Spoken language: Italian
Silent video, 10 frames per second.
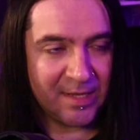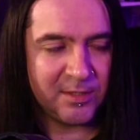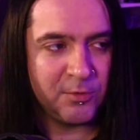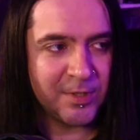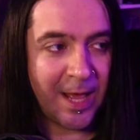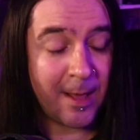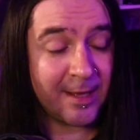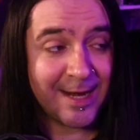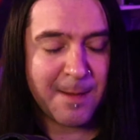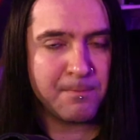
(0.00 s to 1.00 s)
di
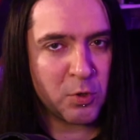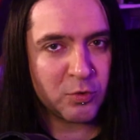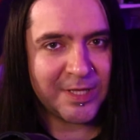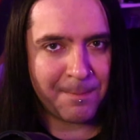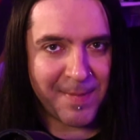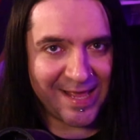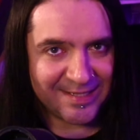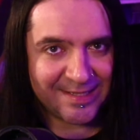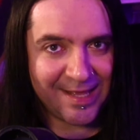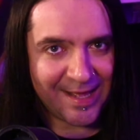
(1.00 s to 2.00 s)
una gran brutta
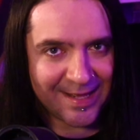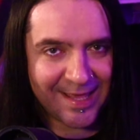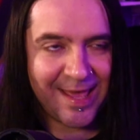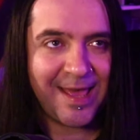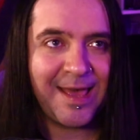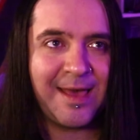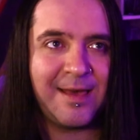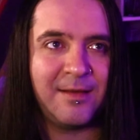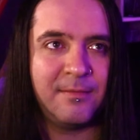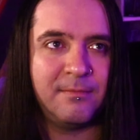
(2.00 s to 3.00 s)
bestia
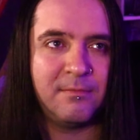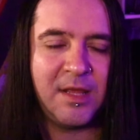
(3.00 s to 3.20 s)
che